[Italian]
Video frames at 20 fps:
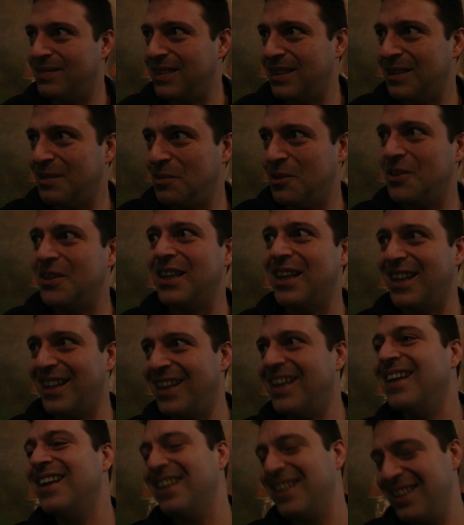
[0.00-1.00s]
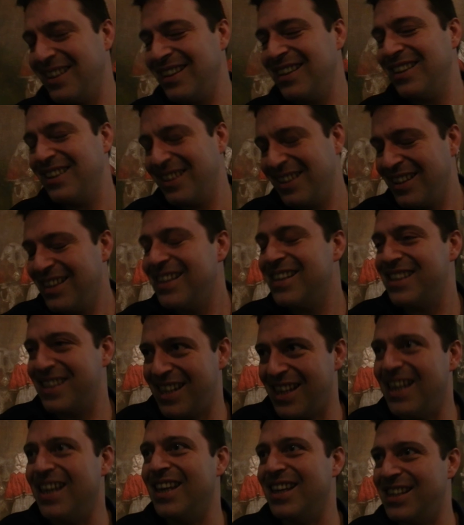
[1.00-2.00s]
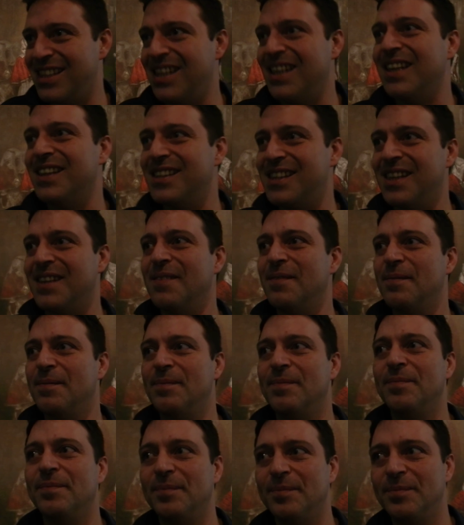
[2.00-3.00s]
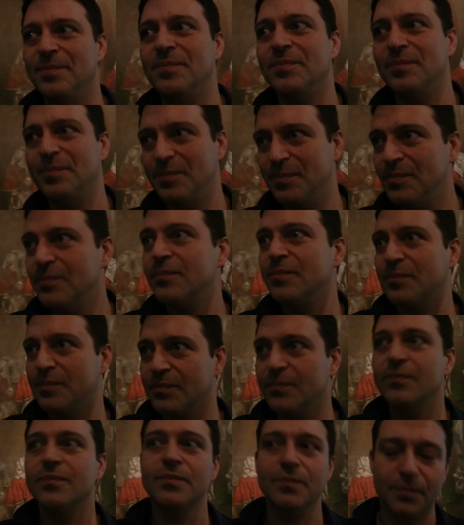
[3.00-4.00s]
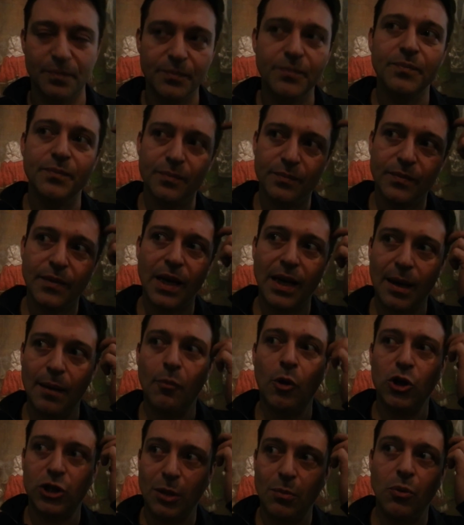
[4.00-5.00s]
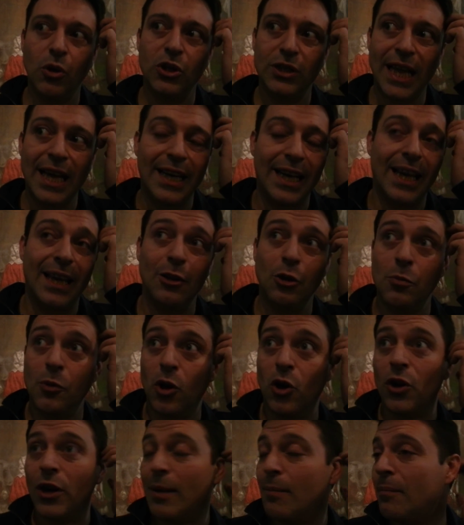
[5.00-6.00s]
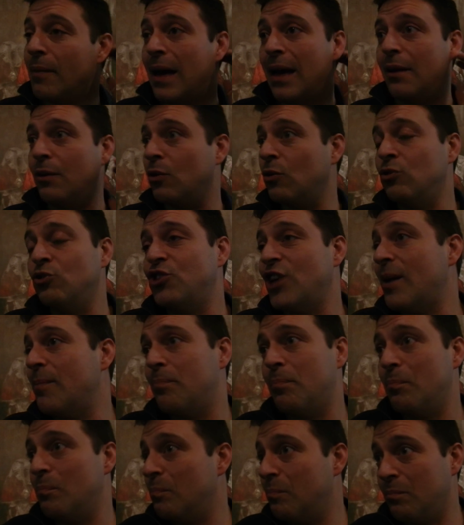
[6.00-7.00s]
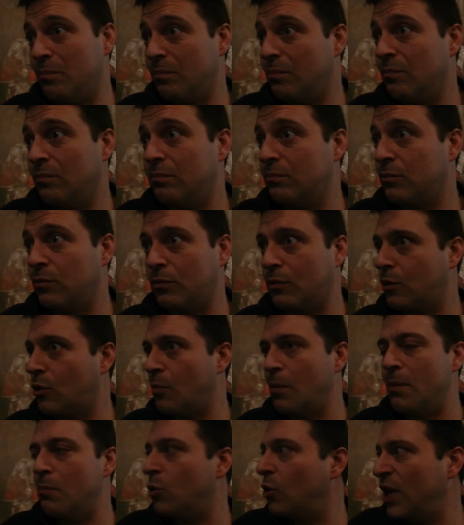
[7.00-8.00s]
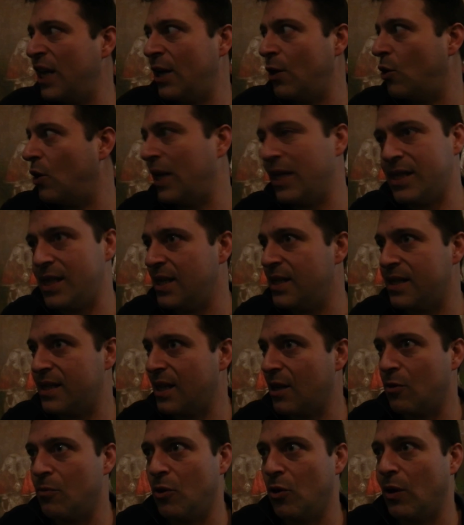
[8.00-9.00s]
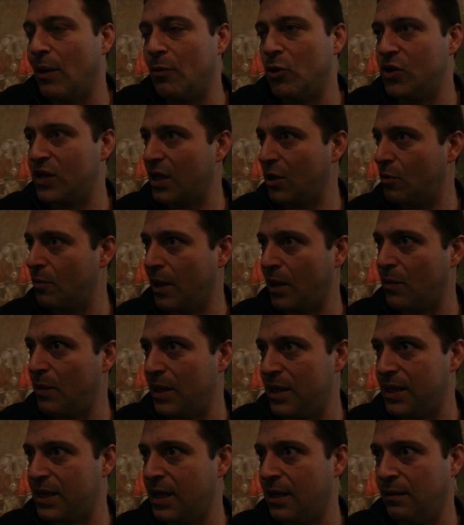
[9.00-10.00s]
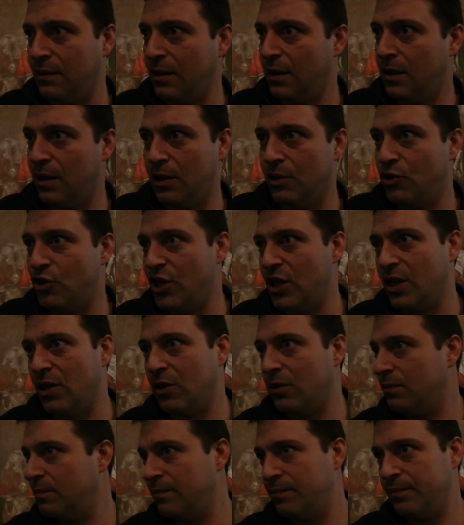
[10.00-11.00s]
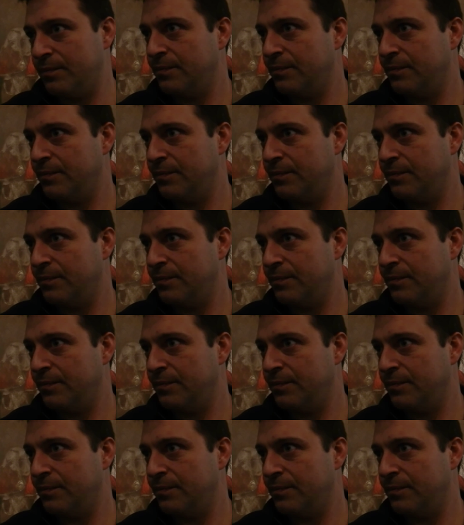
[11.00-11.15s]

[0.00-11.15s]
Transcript: Beh, insomma, sia a Francavilla sì, che, sì, sì. che, nel nostro territorio e anche È molto fuori. importante che dopo non è mai, non c'è, come Monia non esiste come una mostra come questa in giro.